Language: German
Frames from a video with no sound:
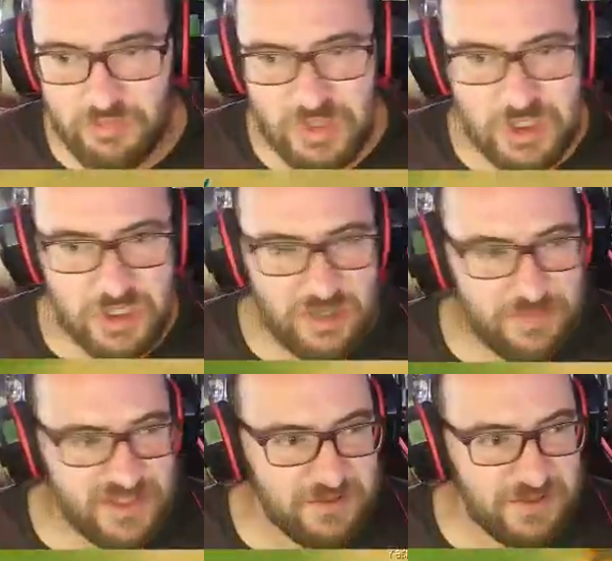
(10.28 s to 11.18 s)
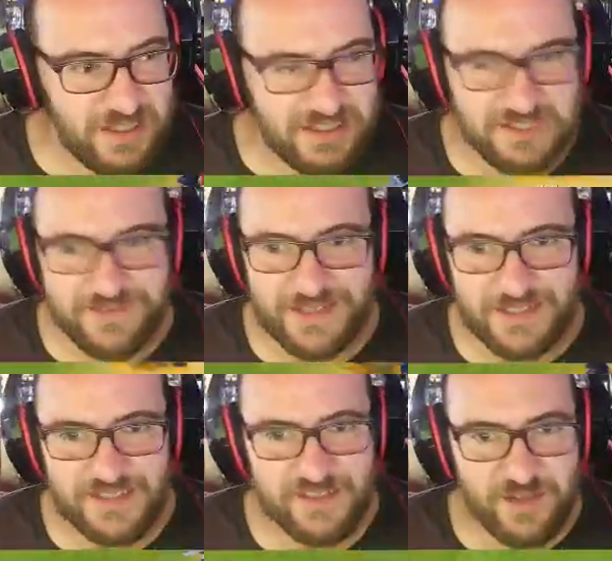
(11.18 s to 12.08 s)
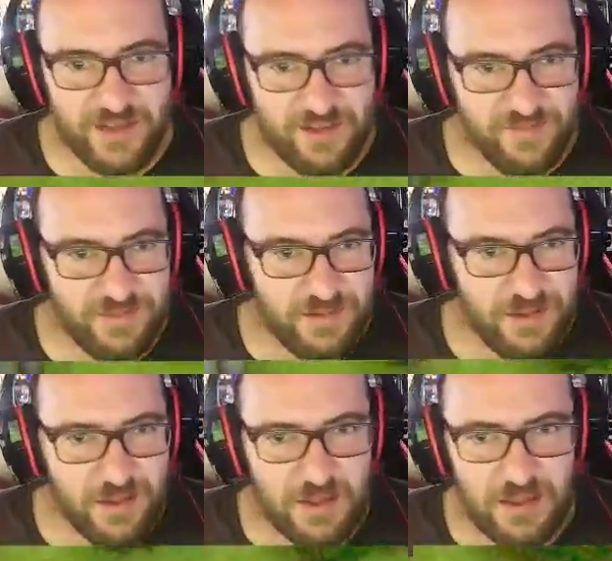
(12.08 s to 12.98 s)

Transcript: mit Tipps und Tricks weiterzuhelfen.